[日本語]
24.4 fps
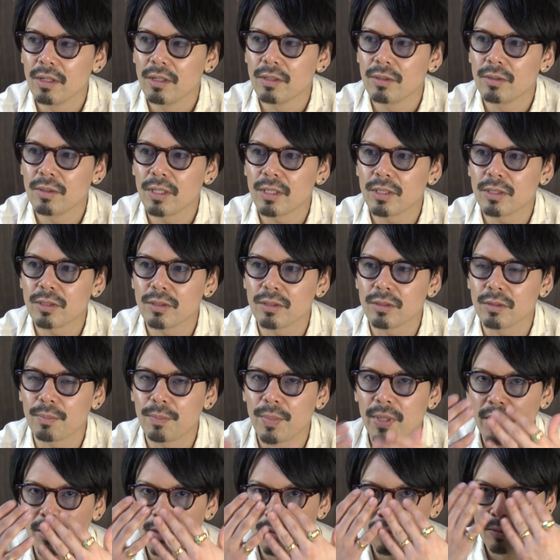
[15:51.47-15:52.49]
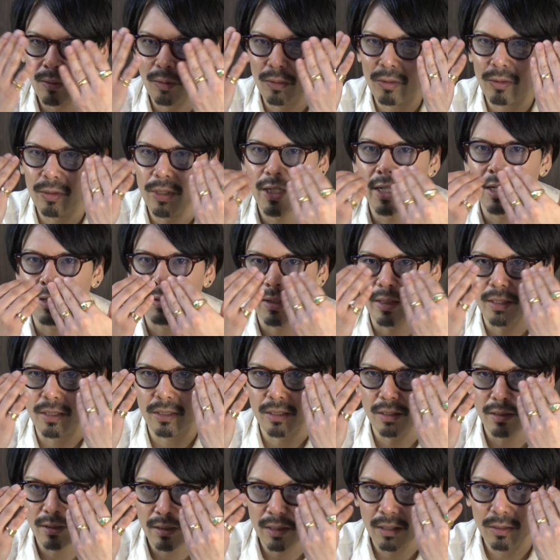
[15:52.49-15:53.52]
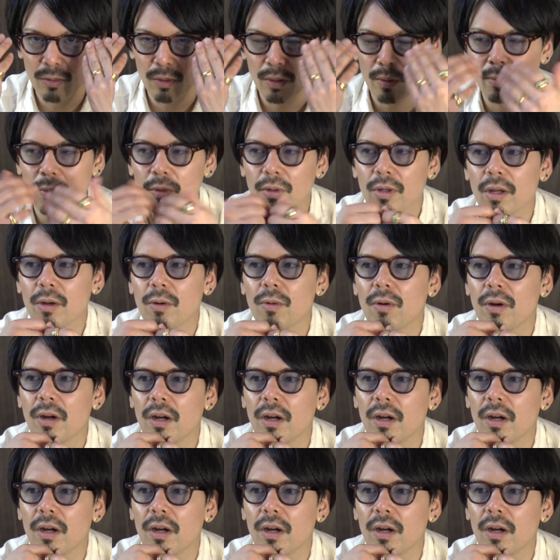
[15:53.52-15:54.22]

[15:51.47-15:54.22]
フレッシュピンクのクリアのやつですねそれも結構